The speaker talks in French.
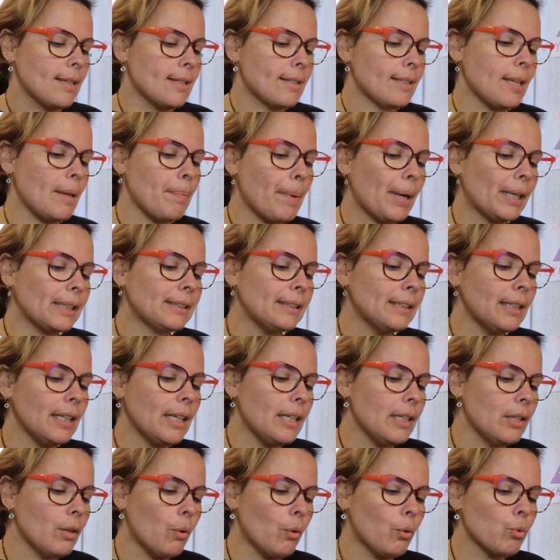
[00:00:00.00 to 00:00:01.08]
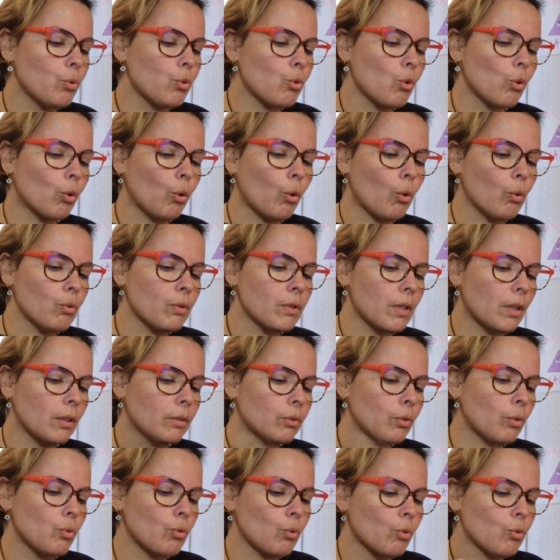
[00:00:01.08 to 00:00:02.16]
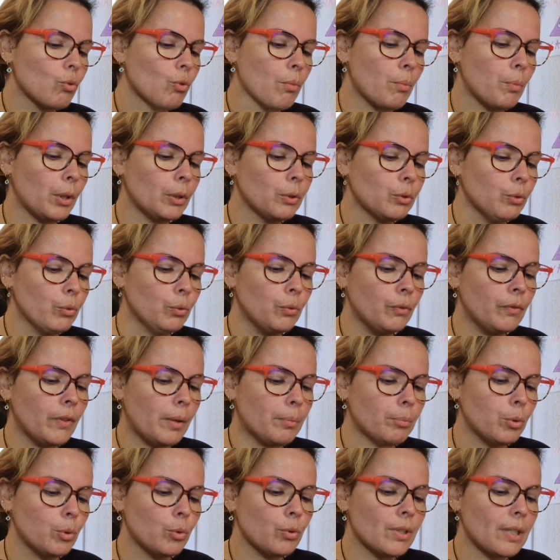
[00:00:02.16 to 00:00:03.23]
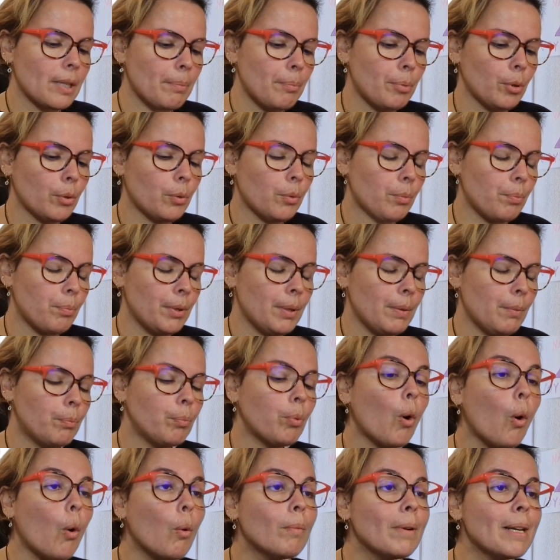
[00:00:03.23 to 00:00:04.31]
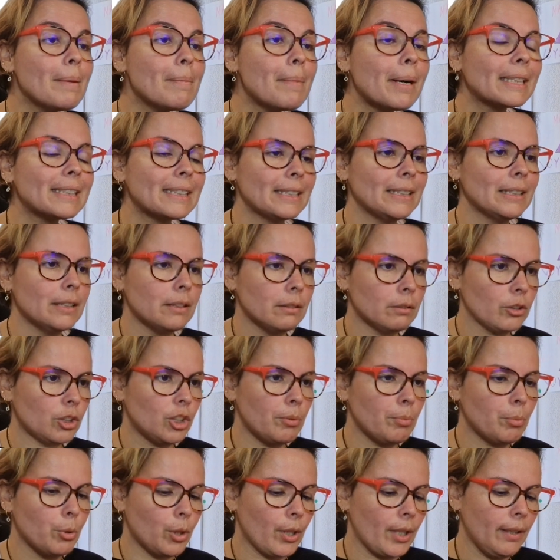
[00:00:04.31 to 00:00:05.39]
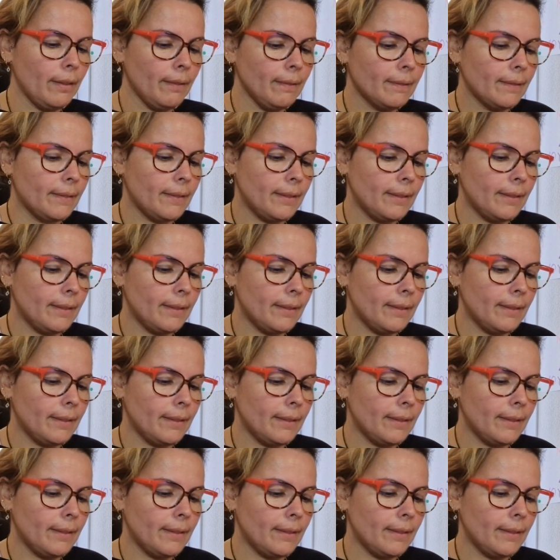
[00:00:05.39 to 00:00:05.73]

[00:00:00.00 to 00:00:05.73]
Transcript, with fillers: C'est parti les lions, on se concentre sur ce mois de novembre où c'est problématique, euh, j'ai bugué.